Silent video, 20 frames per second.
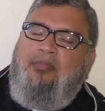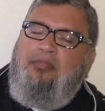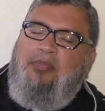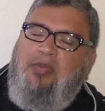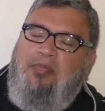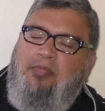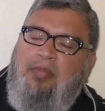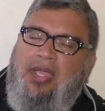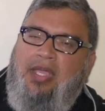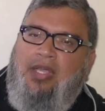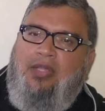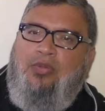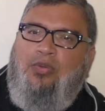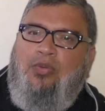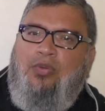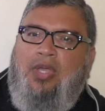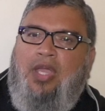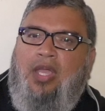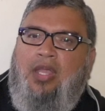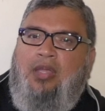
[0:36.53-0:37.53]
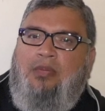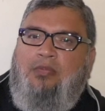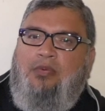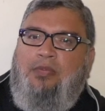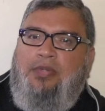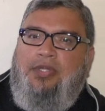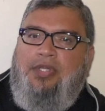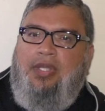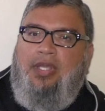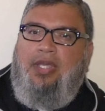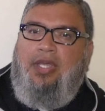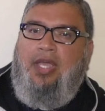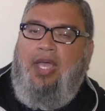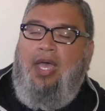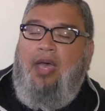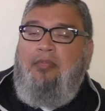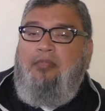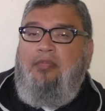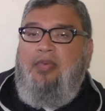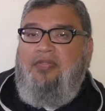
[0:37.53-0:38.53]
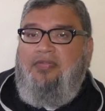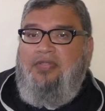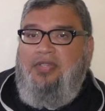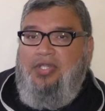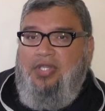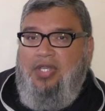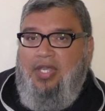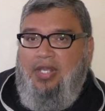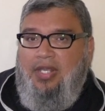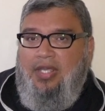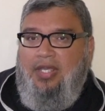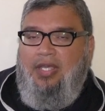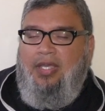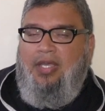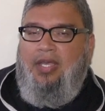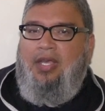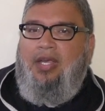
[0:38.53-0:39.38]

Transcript: مما يطول الكلام بشرحه أما في شهر